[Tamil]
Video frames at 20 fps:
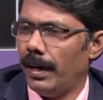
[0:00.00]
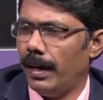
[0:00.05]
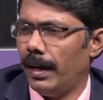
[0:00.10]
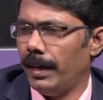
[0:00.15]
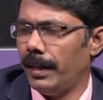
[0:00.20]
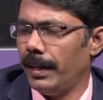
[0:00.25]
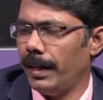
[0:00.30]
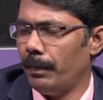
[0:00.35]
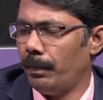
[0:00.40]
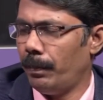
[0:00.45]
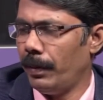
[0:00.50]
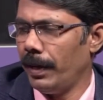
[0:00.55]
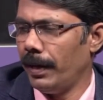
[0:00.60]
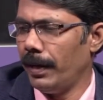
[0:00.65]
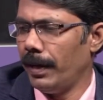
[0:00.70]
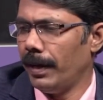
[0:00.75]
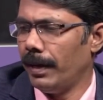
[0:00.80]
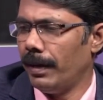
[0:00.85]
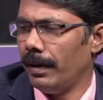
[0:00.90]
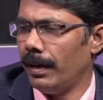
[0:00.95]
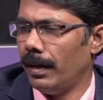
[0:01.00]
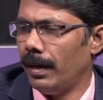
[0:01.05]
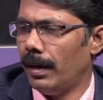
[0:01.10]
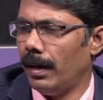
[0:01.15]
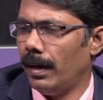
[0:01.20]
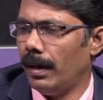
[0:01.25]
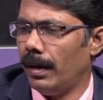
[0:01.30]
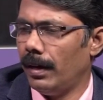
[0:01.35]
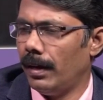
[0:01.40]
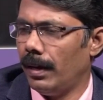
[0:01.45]
அது எப்படின்னா
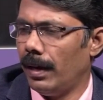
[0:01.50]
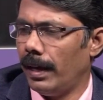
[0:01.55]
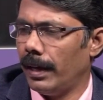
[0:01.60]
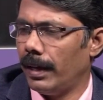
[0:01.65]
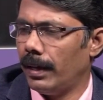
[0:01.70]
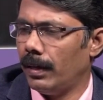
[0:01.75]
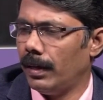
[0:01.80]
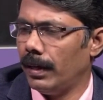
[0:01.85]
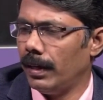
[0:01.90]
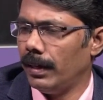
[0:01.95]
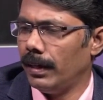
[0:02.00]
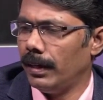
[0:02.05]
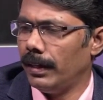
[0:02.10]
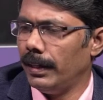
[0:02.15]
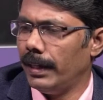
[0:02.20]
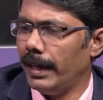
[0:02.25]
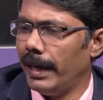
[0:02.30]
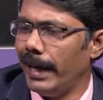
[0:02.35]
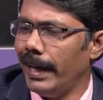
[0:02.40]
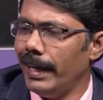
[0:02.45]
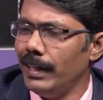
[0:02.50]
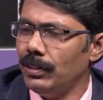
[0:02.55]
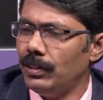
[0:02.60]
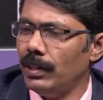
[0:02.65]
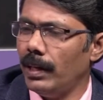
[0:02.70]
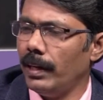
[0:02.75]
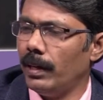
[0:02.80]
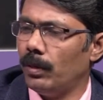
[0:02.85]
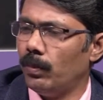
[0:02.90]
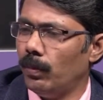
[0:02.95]
லைக் இந்த
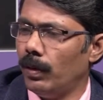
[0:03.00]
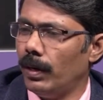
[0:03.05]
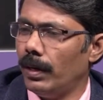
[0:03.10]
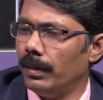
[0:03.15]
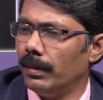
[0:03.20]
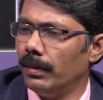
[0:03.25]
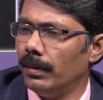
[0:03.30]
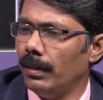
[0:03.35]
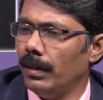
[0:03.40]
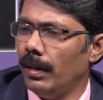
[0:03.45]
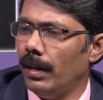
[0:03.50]
ஏஞ்சலிக் வேர்ல்டு